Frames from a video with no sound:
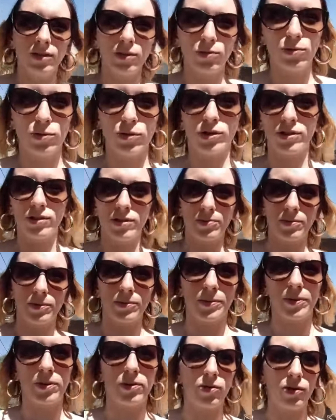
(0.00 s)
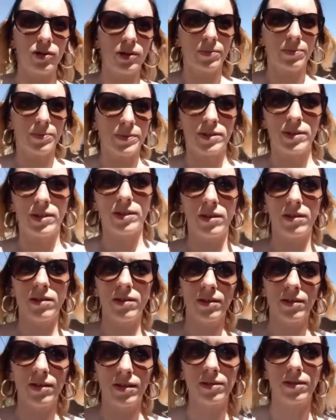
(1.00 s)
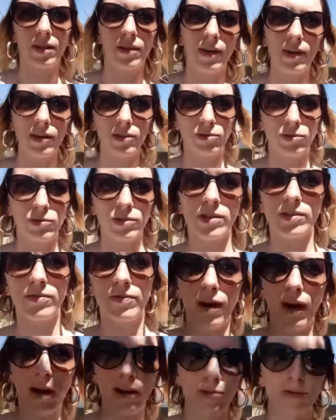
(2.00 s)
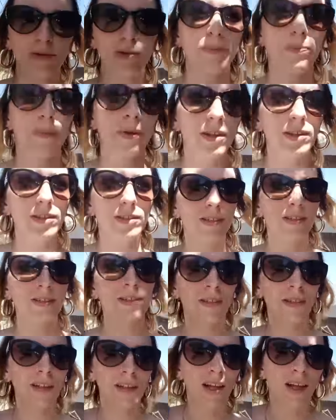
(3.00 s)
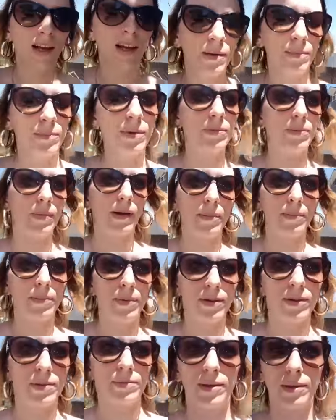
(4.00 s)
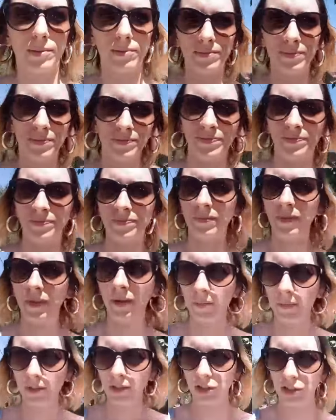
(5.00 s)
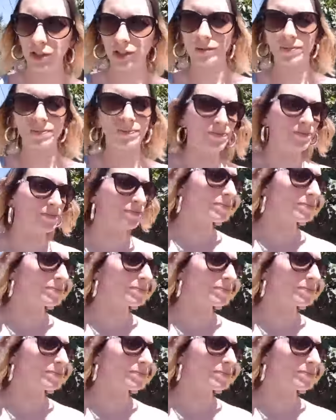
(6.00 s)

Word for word: Это ужас. Мы по дороге потеряли... оторвался у нас фартух спереди под бампером там машины.